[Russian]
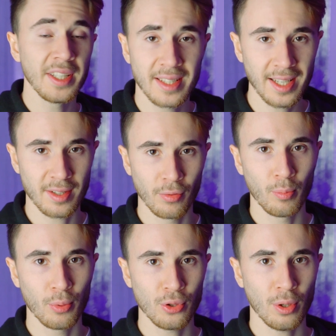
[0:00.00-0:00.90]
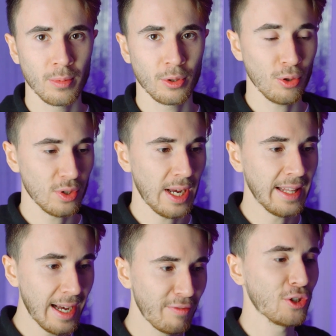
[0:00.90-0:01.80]
естественным путем. То есть
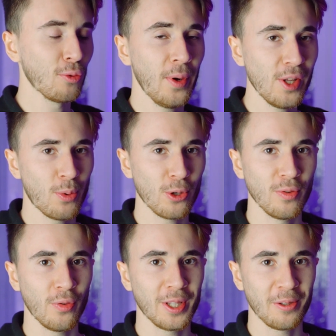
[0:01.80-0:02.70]
она выступает против